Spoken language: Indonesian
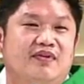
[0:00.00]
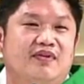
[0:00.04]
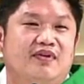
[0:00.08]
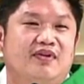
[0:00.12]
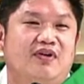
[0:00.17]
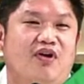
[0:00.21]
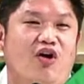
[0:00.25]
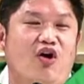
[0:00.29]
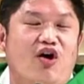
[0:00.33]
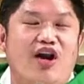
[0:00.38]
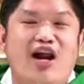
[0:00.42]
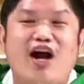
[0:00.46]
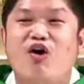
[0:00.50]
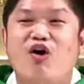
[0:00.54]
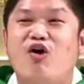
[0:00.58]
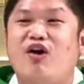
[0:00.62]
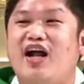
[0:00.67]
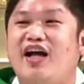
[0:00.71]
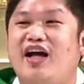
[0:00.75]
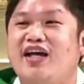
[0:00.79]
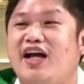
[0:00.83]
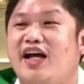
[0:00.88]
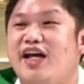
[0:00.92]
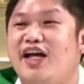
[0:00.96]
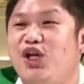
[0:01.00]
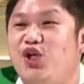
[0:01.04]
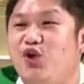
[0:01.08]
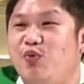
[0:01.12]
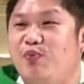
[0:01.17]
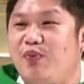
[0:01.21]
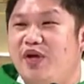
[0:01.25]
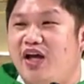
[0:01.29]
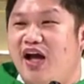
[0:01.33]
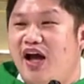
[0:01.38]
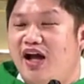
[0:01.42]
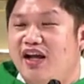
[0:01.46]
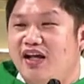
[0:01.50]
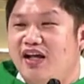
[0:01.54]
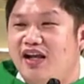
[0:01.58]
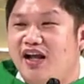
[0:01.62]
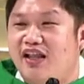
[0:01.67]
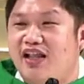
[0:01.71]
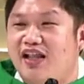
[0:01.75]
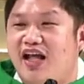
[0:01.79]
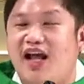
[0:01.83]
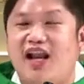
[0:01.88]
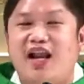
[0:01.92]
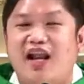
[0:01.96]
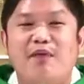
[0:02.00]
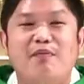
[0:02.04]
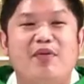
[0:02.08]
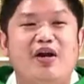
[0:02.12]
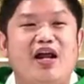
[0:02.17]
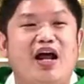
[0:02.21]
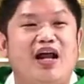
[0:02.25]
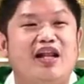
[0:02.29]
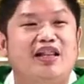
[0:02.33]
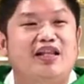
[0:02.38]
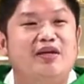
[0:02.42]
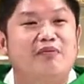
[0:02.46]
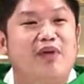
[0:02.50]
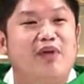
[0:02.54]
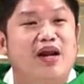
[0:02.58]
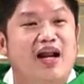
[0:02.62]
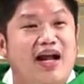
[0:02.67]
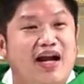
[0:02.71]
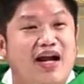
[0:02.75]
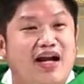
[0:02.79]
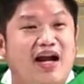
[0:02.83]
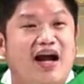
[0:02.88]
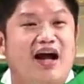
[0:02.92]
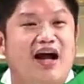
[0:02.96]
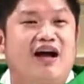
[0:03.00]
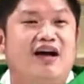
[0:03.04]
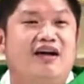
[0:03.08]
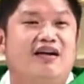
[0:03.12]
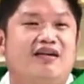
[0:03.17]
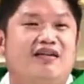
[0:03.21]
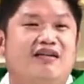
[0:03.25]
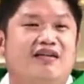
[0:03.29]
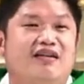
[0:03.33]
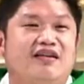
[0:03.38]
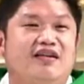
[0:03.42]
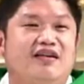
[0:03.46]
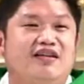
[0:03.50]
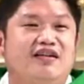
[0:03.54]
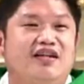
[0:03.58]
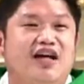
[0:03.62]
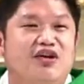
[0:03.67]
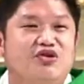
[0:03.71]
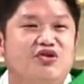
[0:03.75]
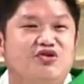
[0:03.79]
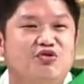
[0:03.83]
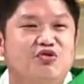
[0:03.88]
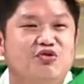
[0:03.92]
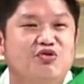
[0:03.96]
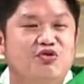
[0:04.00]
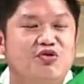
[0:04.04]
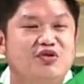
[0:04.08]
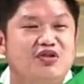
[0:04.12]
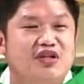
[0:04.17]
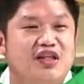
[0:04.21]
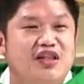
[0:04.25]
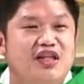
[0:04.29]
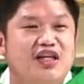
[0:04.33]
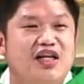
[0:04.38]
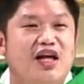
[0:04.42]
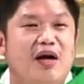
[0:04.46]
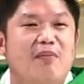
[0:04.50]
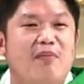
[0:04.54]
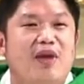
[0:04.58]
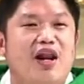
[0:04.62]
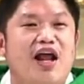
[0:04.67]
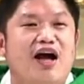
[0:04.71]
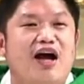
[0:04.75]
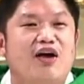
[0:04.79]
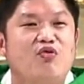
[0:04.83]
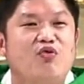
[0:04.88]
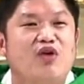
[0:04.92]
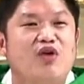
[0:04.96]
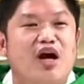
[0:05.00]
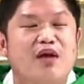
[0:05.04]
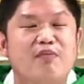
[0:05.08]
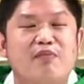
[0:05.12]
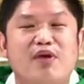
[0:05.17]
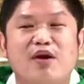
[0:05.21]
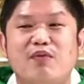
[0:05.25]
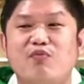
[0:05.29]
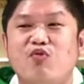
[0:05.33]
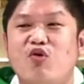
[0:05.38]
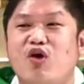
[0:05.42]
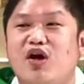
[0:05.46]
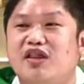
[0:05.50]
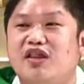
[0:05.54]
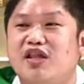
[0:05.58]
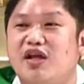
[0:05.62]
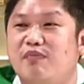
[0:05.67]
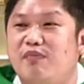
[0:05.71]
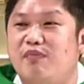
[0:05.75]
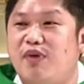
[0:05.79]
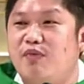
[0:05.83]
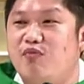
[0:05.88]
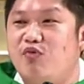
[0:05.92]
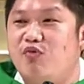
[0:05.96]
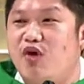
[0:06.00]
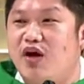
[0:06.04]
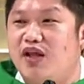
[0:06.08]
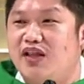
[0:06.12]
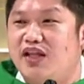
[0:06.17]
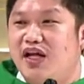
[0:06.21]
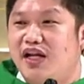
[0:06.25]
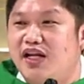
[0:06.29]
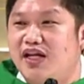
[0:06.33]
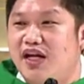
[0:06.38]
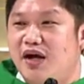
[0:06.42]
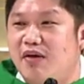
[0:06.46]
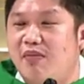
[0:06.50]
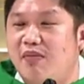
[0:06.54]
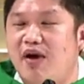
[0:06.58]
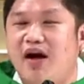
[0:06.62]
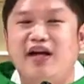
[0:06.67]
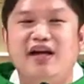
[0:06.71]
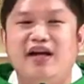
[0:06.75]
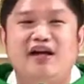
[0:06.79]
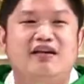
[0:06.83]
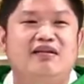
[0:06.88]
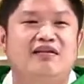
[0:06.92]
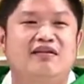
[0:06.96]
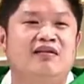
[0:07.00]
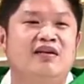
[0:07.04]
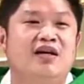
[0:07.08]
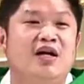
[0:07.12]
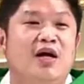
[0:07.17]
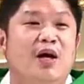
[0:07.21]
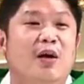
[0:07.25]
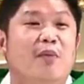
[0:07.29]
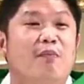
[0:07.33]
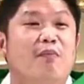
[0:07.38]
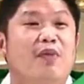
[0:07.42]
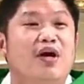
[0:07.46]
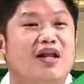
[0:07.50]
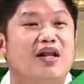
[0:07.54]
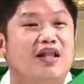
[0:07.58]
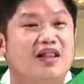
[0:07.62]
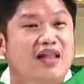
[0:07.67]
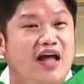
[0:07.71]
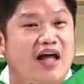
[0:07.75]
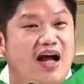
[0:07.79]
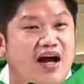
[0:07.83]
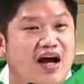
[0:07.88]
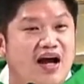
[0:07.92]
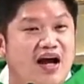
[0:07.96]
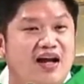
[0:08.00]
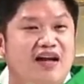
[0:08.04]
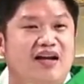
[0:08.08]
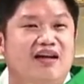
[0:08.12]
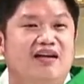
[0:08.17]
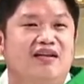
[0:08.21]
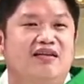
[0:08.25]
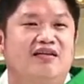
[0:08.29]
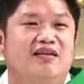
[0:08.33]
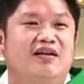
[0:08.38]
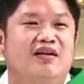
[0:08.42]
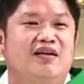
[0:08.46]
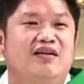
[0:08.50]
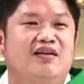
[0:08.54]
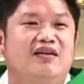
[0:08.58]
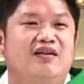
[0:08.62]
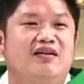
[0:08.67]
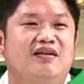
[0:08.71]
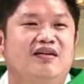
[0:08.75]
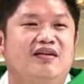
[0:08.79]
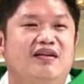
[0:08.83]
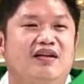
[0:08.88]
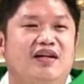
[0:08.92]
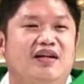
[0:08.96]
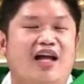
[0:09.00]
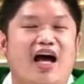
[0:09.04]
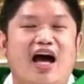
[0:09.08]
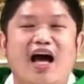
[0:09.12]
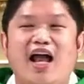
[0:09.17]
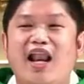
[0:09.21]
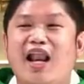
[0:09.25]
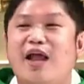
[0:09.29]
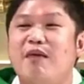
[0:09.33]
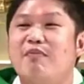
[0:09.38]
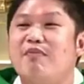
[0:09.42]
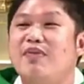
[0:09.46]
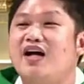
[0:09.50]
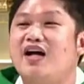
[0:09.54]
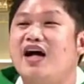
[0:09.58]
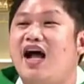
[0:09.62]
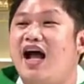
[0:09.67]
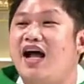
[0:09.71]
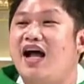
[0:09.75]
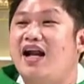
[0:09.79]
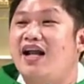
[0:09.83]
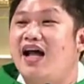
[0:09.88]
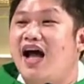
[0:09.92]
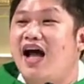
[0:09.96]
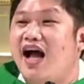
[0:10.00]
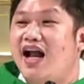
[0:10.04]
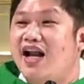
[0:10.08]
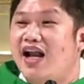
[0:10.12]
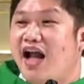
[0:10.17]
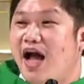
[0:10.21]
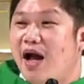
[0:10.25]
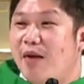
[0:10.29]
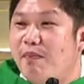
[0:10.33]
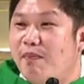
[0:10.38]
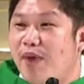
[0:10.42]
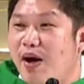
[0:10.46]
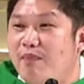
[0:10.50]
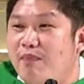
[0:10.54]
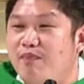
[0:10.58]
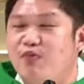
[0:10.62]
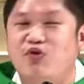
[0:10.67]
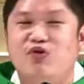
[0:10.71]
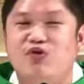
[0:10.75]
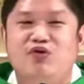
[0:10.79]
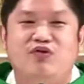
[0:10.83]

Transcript: Orang-orang yang hidup di hadirat Allah berarti mereka yang sungguh setia melakukan perbuatan-perbuatan yang baik, bertahan dalam keadaan apapun.